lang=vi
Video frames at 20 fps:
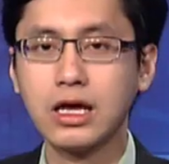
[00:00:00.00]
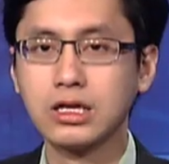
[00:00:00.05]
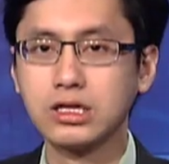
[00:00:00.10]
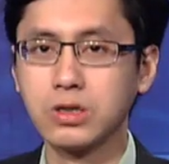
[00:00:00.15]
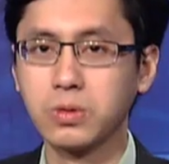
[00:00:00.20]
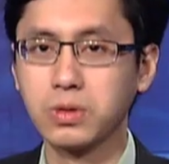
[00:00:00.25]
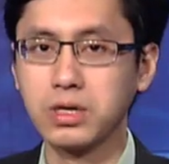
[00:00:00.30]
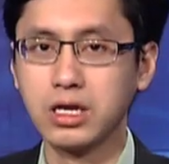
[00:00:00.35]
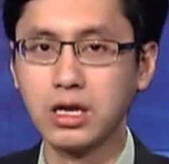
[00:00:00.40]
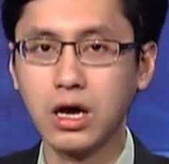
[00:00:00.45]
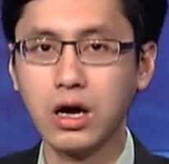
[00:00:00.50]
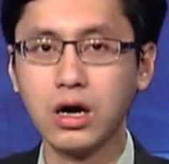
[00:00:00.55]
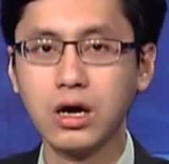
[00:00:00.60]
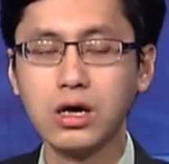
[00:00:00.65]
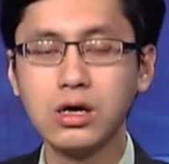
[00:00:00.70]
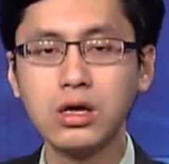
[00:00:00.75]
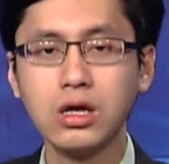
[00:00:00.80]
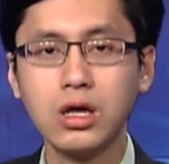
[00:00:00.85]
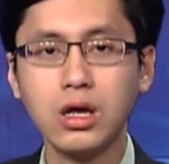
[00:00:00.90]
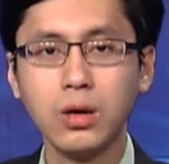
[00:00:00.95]
Trong khi
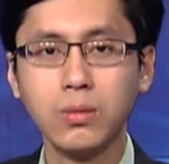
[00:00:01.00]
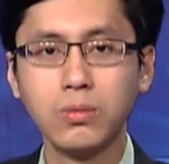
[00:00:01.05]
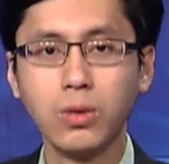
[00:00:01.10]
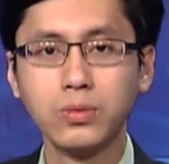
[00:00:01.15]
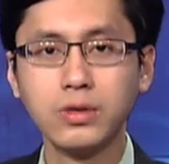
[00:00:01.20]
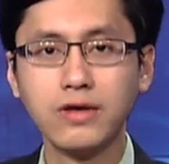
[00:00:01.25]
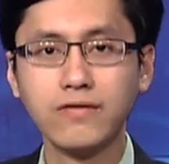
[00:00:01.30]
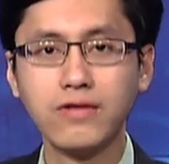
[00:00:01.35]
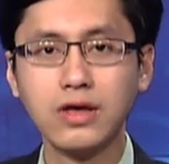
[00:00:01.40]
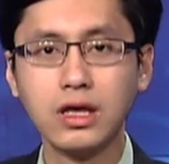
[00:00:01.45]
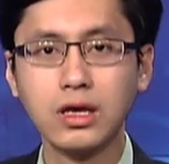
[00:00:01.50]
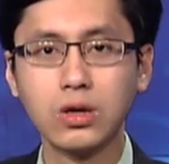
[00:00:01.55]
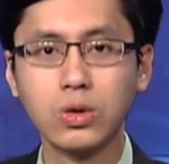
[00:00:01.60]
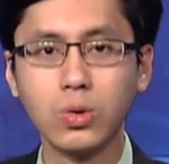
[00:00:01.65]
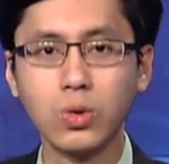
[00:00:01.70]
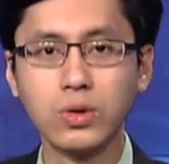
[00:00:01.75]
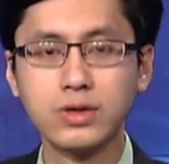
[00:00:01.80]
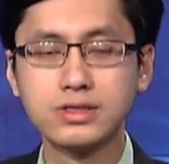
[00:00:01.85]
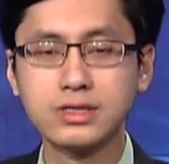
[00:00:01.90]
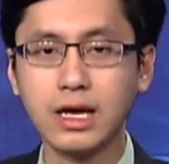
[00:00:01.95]
đó, một nhân viên
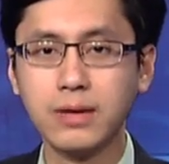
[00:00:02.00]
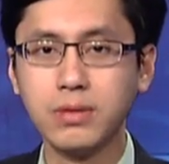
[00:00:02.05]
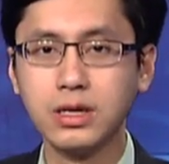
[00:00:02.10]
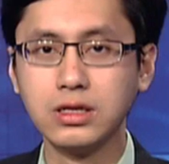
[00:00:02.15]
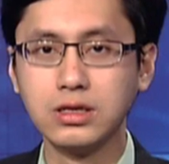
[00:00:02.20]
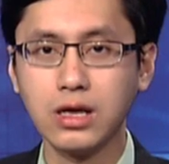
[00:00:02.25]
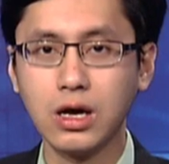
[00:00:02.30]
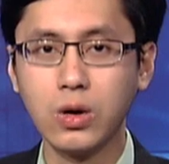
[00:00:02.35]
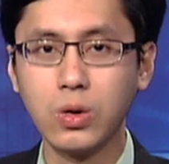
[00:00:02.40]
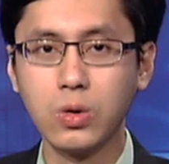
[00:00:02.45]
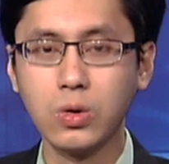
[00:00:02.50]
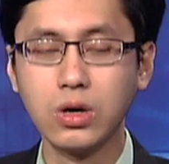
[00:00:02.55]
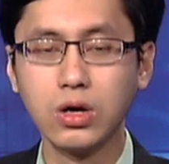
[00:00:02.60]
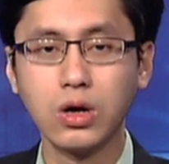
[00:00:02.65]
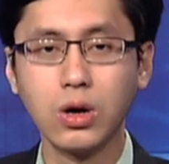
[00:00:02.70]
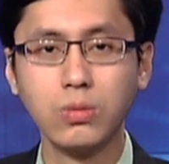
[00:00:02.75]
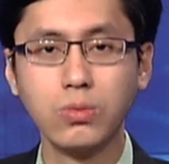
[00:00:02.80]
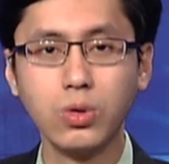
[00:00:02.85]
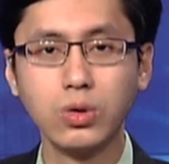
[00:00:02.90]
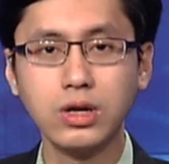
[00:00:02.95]
của xã Bình Châu
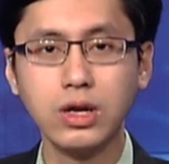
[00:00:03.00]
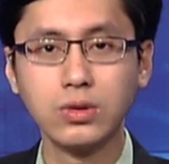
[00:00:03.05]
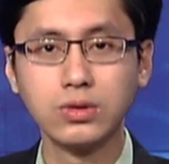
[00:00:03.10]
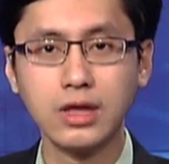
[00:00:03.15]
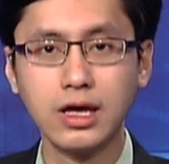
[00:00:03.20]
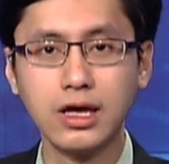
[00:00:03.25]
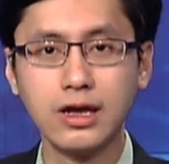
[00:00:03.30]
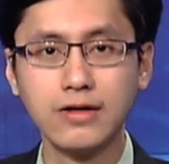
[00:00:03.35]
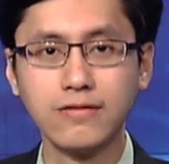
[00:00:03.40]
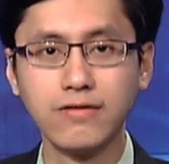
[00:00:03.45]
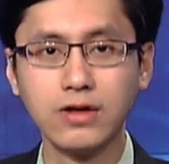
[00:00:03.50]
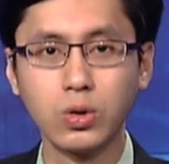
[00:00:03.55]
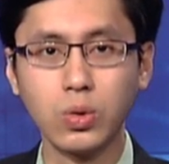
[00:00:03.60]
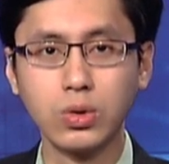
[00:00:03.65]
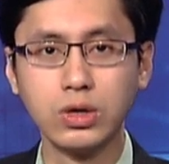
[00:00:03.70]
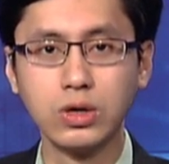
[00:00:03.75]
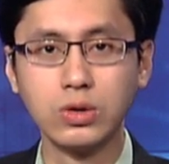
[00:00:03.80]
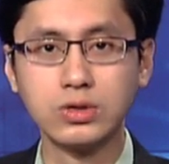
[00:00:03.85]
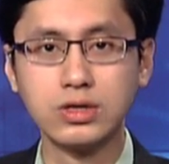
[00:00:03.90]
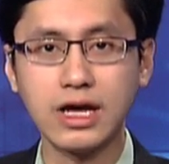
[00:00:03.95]
không muốn nêu tên vì cuộc
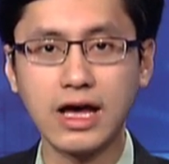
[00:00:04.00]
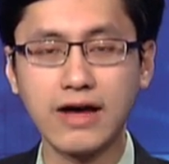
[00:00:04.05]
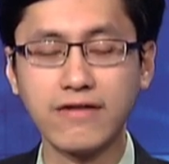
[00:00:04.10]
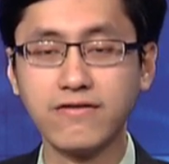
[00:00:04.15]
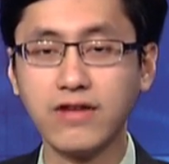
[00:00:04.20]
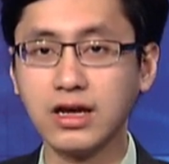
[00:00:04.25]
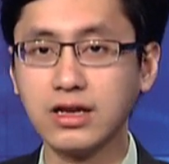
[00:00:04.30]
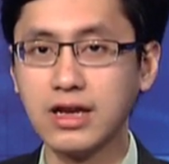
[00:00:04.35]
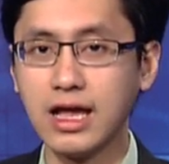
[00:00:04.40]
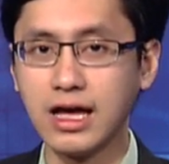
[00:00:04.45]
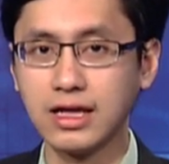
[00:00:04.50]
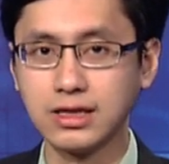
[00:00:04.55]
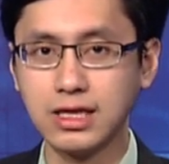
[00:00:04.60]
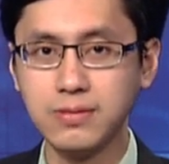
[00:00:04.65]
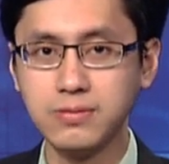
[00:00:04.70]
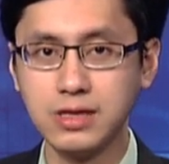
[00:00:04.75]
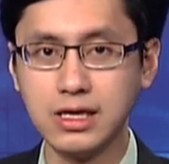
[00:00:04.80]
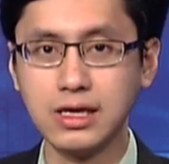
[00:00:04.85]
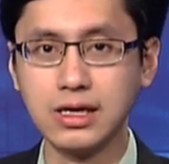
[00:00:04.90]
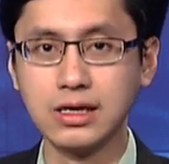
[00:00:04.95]
điều tra vẫn đang tiếp
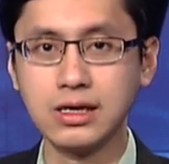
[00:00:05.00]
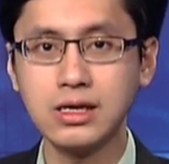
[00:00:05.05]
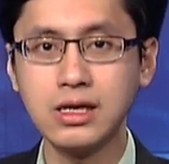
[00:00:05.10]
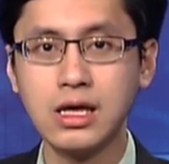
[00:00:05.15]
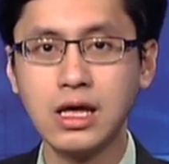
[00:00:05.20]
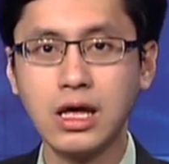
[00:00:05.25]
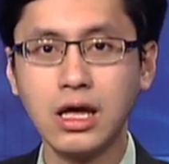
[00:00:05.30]
diễn,